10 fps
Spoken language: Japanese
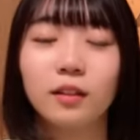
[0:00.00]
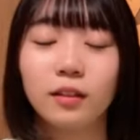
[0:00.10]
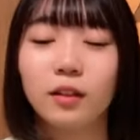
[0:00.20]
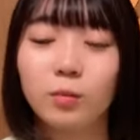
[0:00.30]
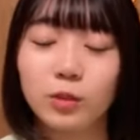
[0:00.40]

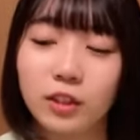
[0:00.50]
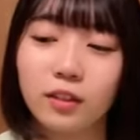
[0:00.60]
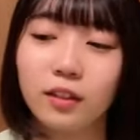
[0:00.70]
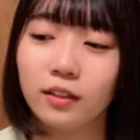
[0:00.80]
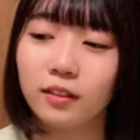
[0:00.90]
だったかもし
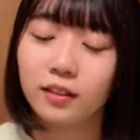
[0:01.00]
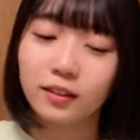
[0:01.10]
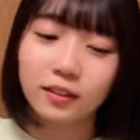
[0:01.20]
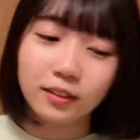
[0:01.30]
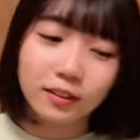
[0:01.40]
れない
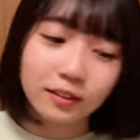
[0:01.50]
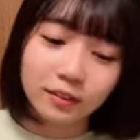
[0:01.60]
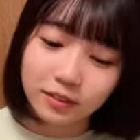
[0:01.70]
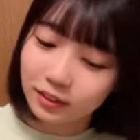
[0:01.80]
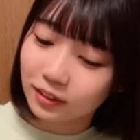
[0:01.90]

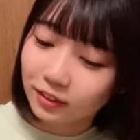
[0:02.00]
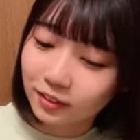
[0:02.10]
ですね